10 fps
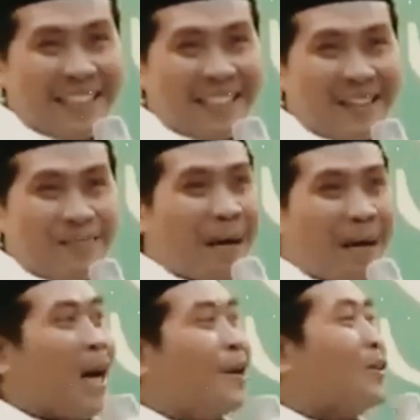
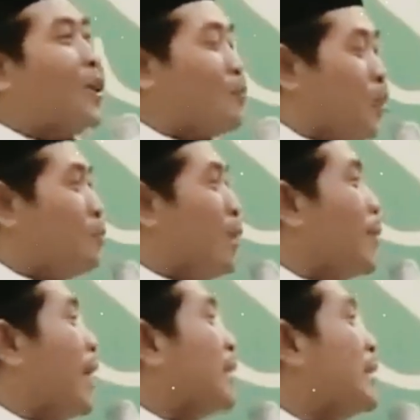maka Allah pun
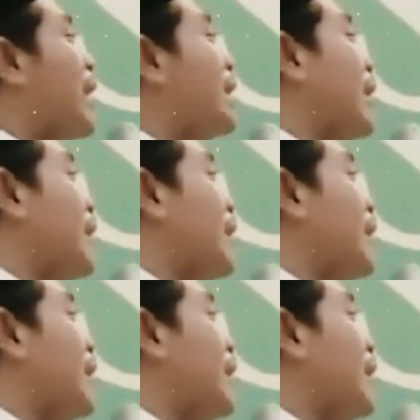memerintahkan